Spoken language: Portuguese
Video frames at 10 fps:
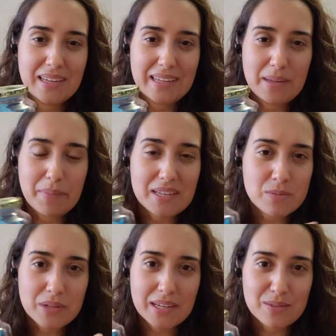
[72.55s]
E
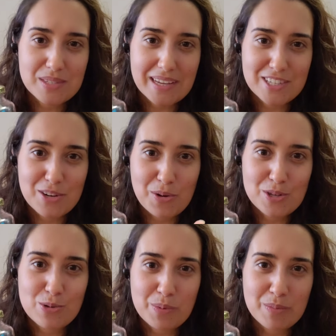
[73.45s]
mesmo que não seja
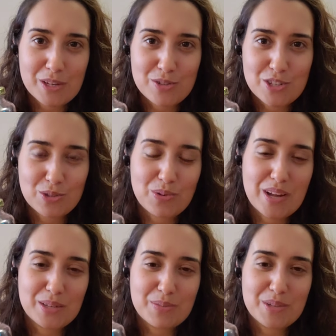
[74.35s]
hoje o primeiro dia do ano,